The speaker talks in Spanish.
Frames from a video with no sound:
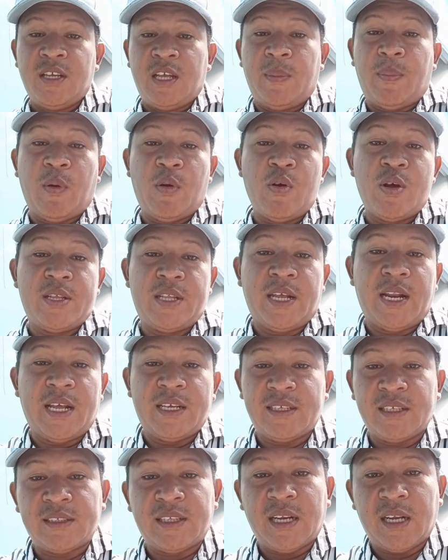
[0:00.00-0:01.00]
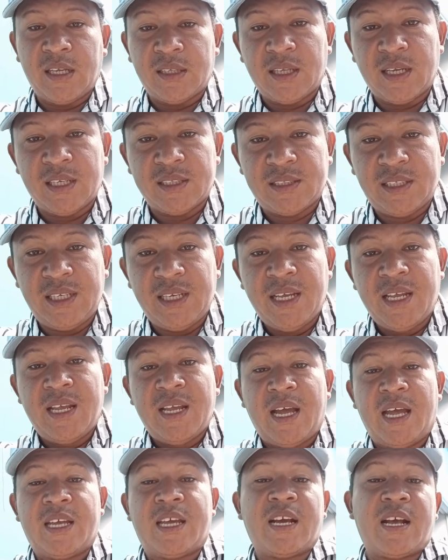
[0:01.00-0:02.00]
y por lo general esas tarjetas así
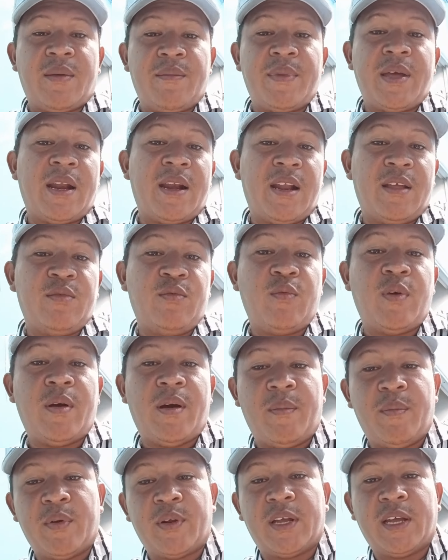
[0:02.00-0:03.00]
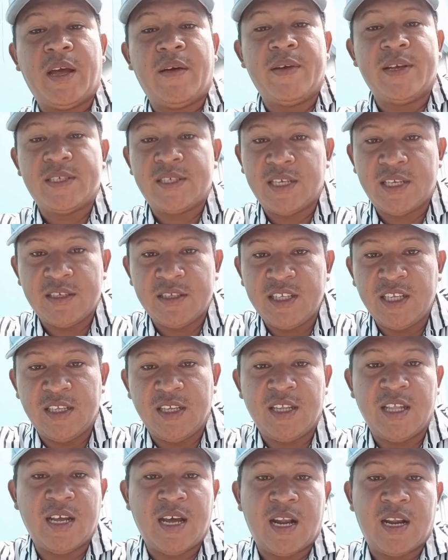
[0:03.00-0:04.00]
hay que cambiarlas nuevas, porque a veces ni
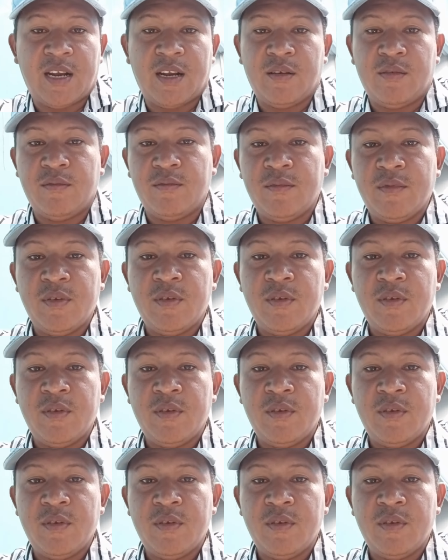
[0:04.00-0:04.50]
tienen arreglo,